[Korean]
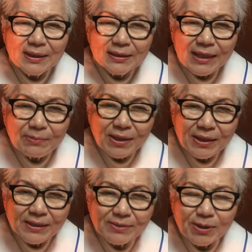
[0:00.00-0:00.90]

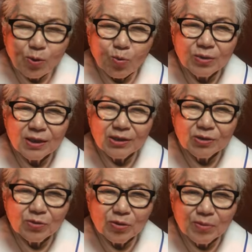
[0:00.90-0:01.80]
남의 집에 독을
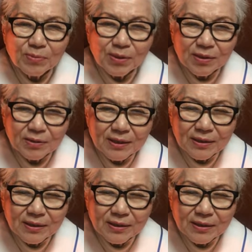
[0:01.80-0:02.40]
던지고 뭐